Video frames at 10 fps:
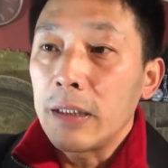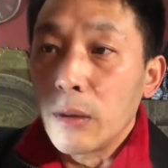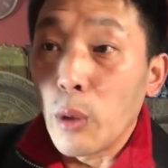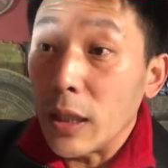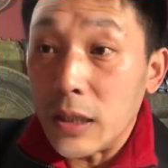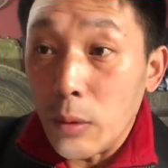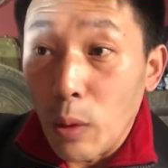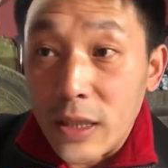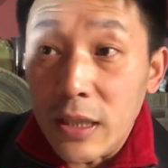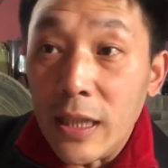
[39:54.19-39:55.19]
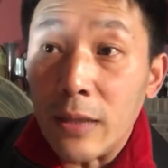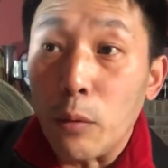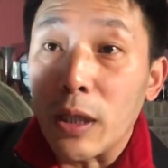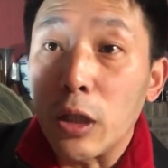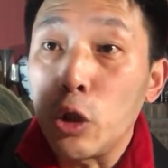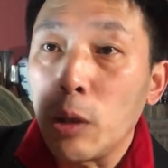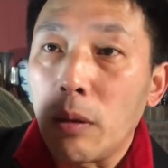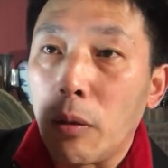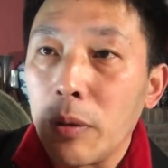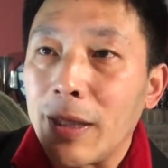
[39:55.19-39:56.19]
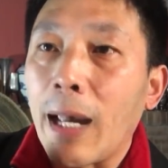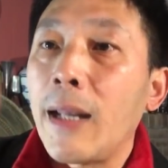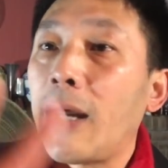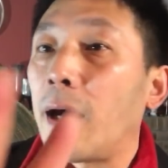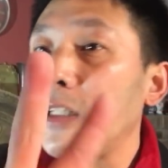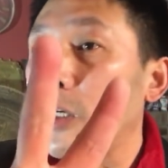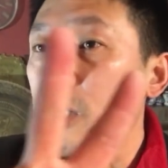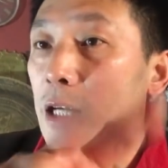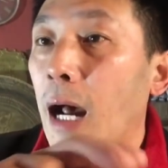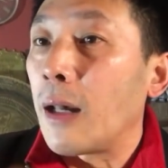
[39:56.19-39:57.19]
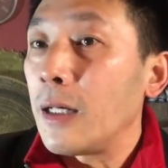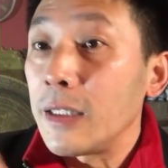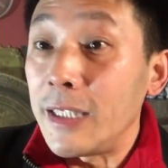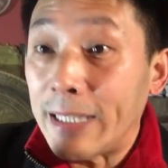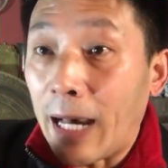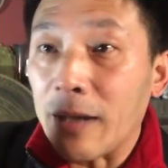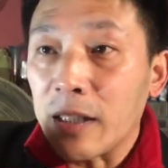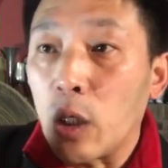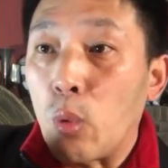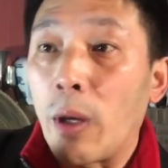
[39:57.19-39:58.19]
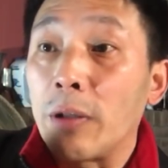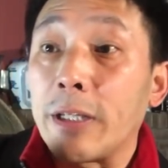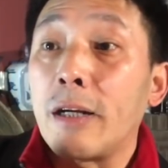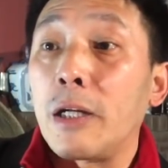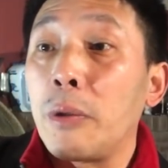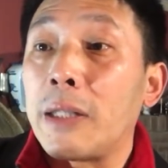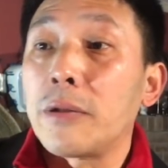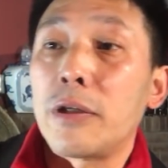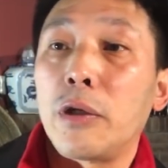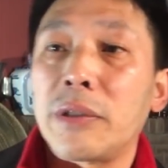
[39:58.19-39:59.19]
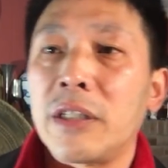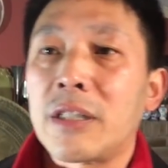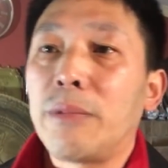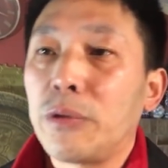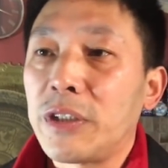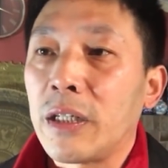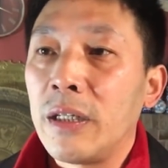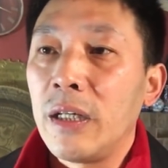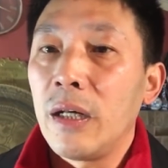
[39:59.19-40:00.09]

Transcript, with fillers: 我我今天我这个 YouTube 我会开两个小时啊，你看看那个郭幺在这留言都是留的些什么东西，